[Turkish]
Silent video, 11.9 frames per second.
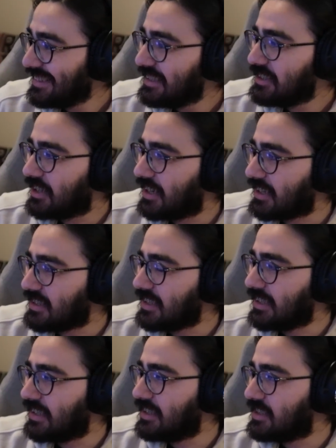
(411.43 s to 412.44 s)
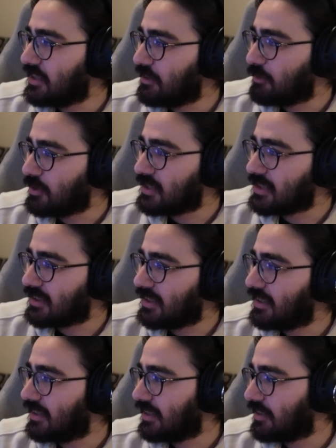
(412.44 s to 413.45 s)
Yok arkadaşlar ilgi için yapıyor. Siktir
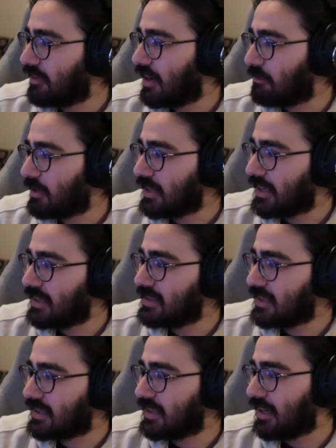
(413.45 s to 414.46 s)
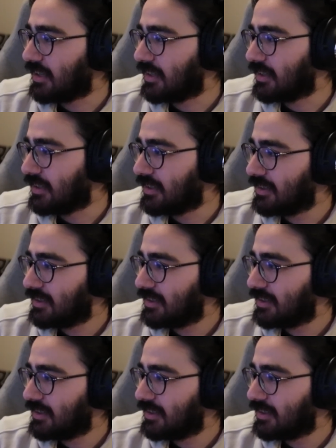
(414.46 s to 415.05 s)
edin ilgi vermeyin. Geri zekalı ya da.